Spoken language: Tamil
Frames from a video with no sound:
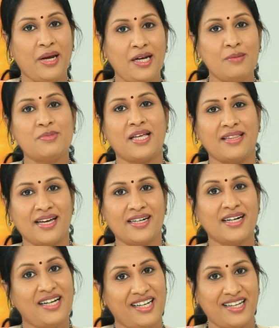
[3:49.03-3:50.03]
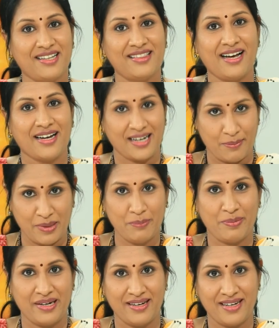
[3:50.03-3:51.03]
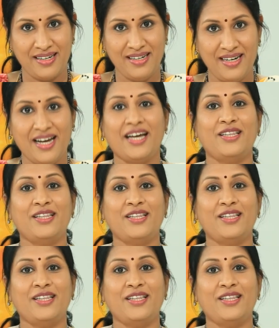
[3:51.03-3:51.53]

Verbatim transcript: மேலும் சந்தேகங்கள் இருந்தால் கமெண்ட் பண்ணுங்கள்